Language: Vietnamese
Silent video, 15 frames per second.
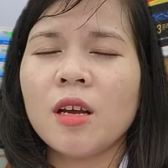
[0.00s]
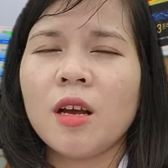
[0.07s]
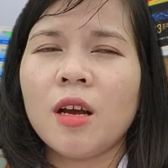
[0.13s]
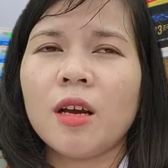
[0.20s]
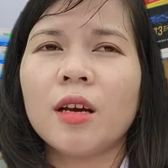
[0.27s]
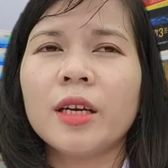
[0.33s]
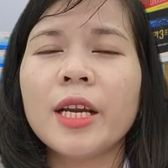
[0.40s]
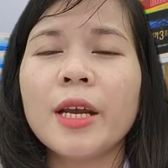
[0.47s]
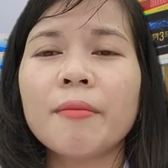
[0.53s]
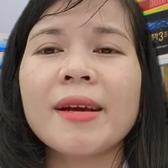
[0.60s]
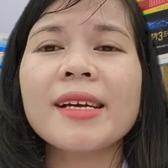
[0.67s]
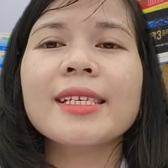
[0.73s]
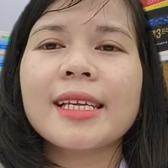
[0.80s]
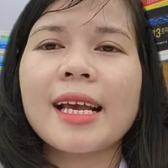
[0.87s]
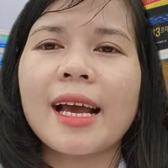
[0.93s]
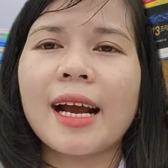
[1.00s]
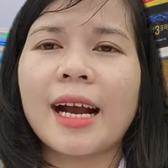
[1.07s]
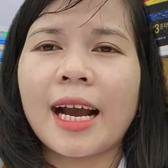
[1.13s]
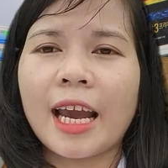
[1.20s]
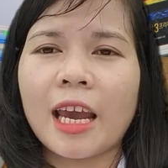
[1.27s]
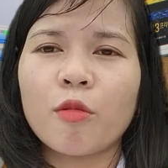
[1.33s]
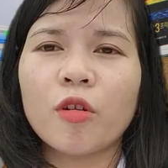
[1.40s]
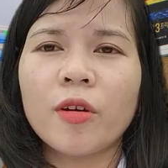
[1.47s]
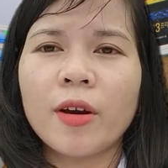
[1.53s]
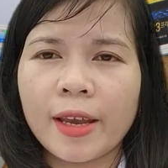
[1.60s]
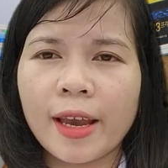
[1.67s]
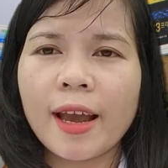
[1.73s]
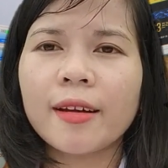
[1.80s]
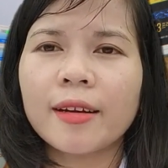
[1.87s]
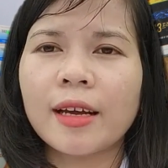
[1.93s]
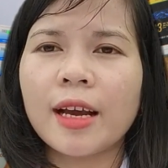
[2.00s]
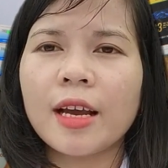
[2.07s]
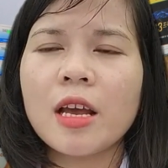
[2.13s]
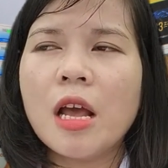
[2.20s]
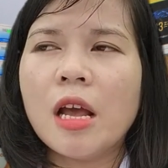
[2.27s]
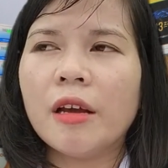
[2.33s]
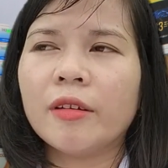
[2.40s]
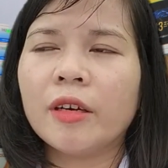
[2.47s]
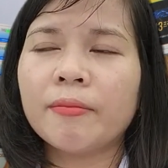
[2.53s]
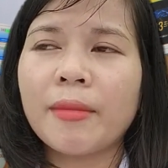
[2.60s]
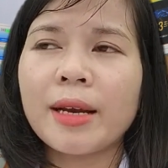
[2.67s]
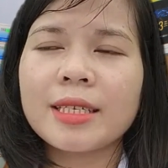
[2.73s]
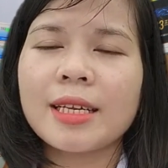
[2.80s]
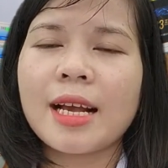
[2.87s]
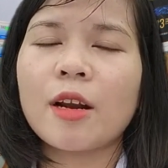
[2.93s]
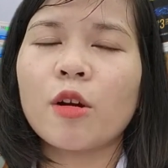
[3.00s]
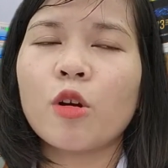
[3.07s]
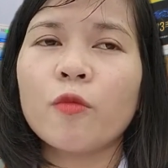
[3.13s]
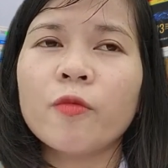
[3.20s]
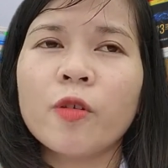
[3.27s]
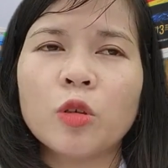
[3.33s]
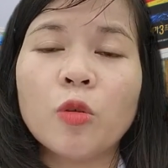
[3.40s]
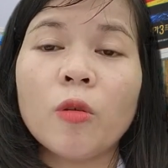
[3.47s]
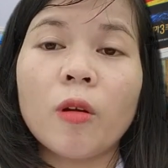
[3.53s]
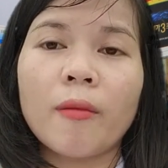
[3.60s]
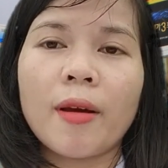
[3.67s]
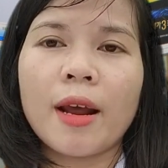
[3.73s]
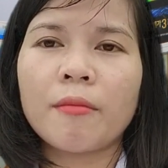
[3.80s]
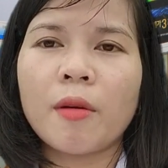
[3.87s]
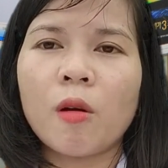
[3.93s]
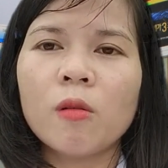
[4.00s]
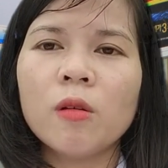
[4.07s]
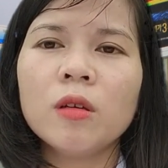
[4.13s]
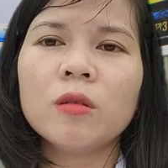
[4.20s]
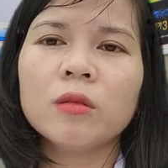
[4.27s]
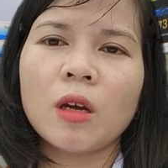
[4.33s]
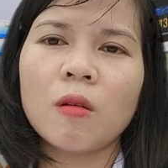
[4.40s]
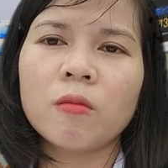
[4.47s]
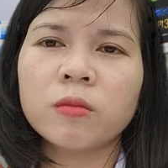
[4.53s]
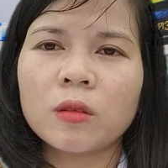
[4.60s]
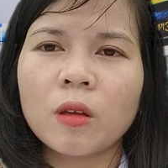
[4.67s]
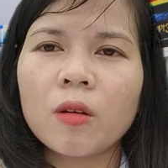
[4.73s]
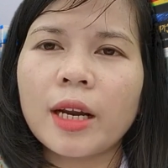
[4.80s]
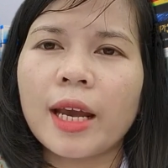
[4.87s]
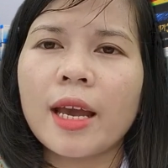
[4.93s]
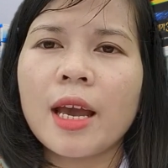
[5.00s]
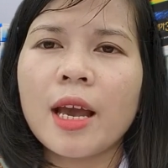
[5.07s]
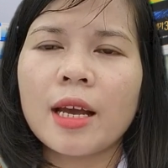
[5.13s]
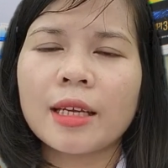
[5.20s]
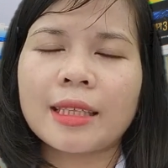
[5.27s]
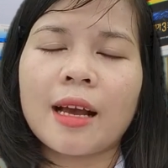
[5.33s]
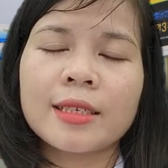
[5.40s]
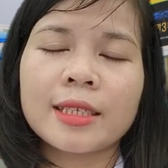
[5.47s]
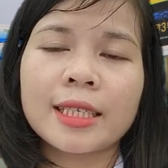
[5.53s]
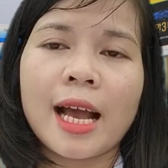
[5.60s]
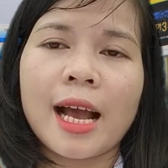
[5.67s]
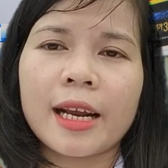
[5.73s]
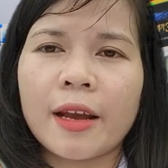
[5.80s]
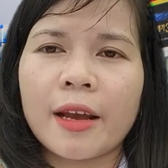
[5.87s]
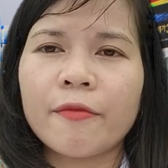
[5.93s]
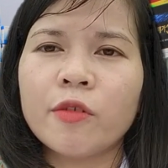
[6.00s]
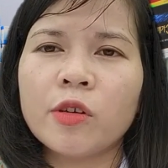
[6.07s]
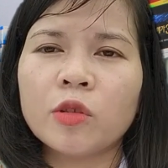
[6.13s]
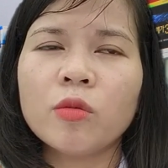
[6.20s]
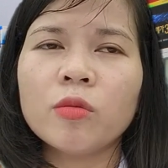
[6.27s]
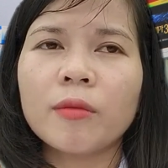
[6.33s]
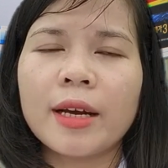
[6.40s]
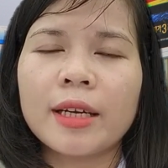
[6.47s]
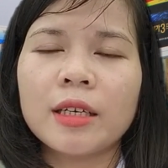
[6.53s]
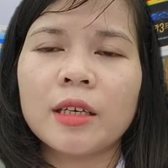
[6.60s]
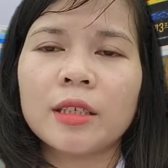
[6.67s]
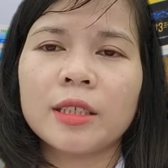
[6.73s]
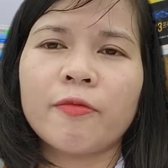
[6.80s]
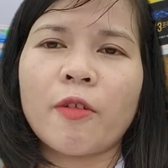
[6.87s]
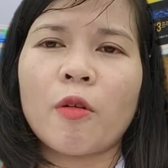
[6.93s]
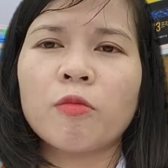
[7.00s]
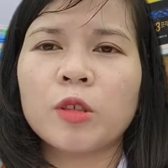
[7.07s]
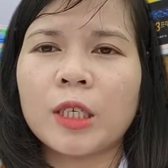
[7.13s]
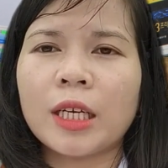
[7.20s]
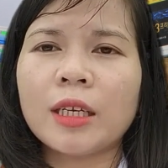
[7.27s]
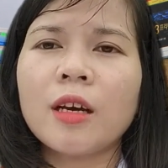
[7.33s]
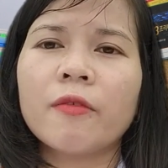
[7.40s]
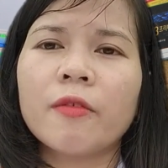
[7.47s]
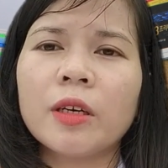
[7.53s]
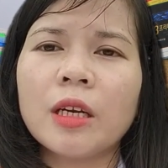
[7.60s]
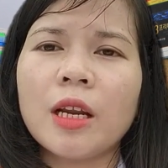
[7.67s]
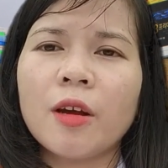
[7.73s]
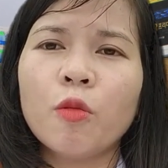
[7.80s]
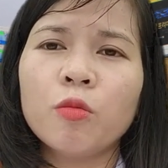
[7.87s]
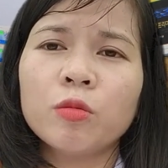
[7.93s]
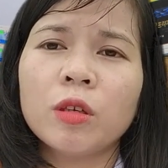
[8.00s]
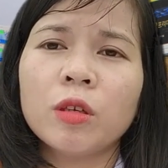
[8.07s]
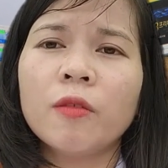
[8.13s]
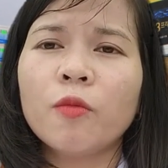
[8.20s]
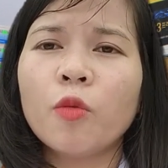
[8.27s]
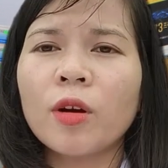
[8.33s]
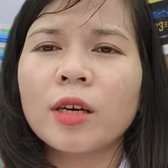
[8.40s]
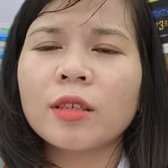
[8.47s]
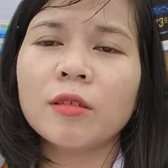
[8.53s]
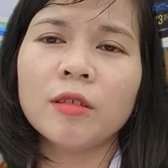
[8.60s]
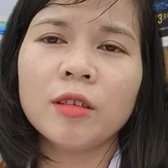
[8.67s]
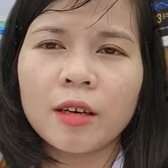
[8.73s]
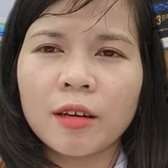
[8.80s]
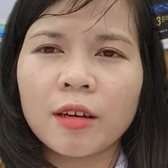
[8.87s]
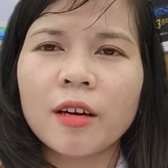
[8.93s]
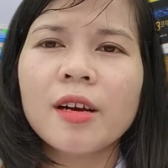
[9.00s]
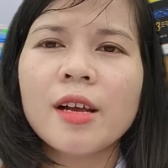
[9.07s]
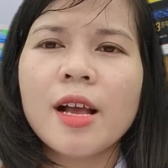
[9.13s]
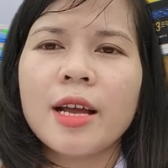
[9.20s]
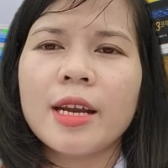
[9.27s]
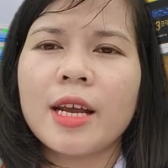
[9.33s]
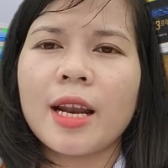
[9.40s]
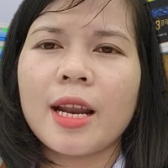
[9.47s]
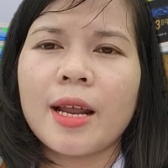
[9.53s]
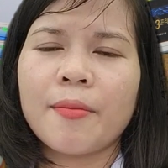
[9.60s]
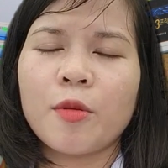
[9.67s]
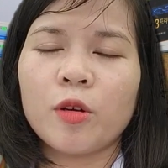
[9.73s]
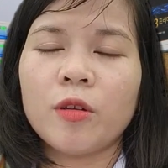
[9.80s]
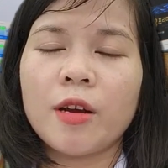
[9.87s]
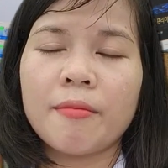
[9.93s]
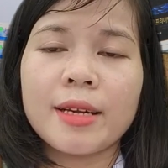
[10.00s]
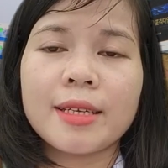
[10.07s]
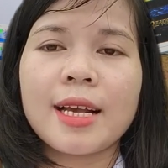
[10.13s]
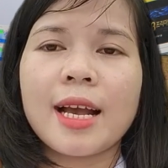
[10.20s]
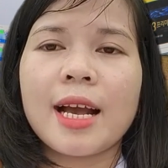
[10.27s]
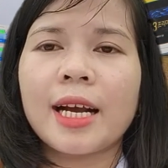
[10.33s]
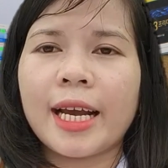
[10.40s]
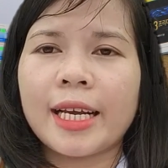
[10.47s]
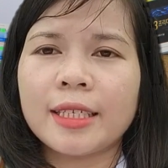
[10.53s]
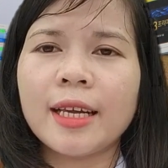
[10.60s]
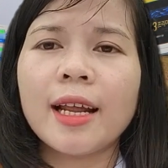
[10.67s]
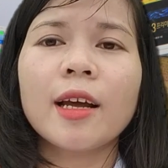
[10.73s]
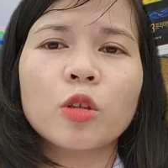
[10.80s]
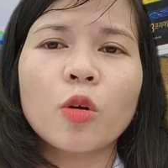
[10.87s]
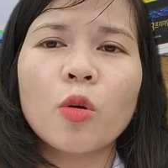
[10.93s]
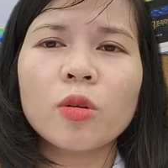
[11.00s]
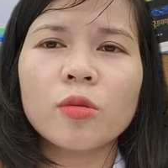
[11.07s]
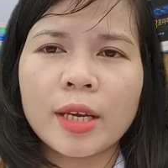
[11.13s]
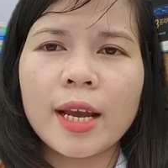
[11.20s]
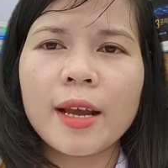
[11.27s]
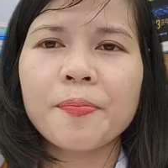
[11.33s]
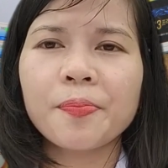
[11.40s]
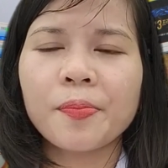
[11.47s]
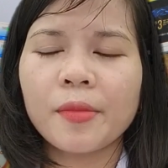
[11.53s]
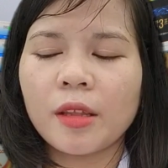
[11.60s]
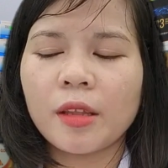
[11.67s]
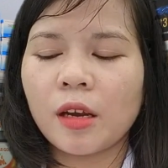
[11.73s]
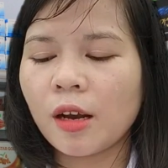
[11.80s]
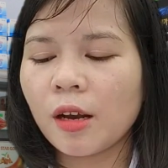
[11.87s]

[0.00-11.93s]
nên massage hàng ngày mọi người nhé. Đấy, massage nó vừa giúp cho bạn máu lưu thông tốt này, tăng size này, vừa giúp cho bạn được phòng tránh được vấn đề ung thư vú các thứ nữa cơ. Nên là mọi người massage hàng ngày rất là tốt nhé. Đó.